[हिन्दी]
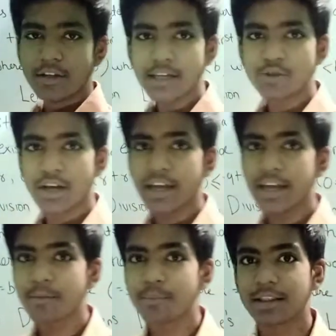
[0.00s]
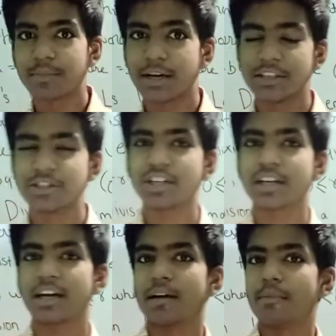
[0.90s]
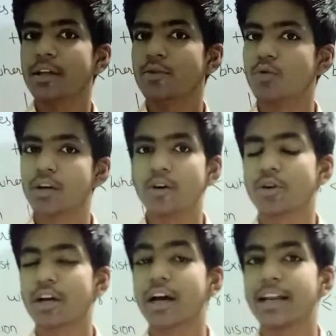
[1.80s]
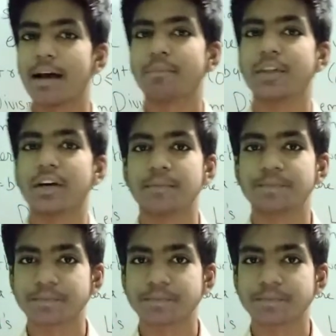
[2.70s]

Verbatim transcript: ये जो है एक मैथमेटिशियन का नाम है यूक्लिड उनका नाम था